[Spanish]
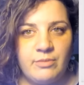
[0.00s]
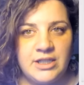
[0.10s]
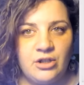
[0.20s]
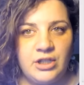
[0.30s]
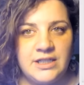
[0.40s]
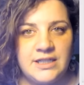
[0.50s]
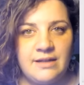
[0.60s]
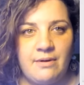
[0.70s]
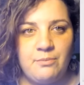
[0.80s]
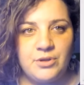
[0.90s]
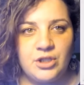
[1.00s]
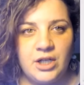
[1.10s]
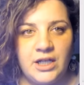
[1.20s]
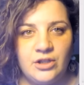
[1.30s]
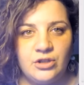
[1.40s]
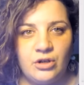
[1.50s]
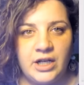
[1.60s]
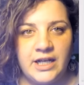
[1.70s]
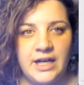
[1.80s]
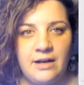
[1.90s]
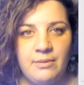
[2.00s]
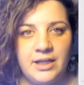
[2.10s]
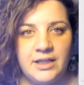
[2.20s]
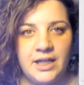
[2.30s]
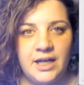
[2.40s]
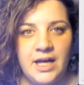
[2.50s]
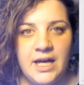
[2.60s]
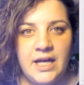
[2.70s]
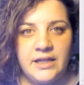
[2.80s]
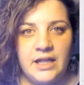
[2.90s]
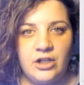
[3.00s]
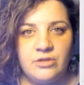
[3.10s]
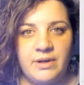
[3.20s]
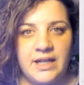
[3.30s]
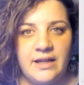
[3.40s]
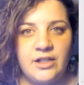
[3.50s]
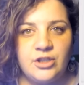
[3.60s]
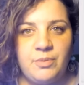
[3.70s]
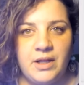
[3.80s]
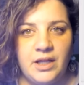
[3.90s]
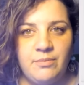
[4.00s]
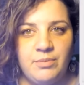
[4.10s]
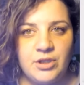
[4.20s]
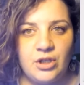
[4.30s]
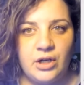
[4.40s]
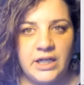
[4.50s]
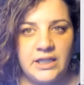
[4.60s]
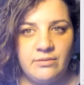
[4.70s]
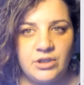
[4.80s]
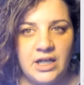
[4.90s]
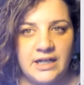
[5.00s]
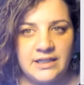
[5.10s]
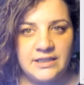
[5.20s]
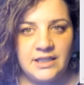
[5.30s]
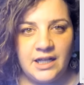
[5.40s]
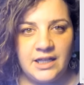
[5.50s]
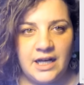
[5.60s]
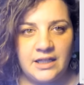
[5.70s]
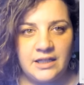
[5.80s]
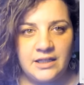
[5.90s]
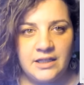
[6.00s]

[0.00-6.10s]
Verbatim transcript: los masones estaban poseídos originalmente de los verdaderos principios y objetivos de la cristiandad,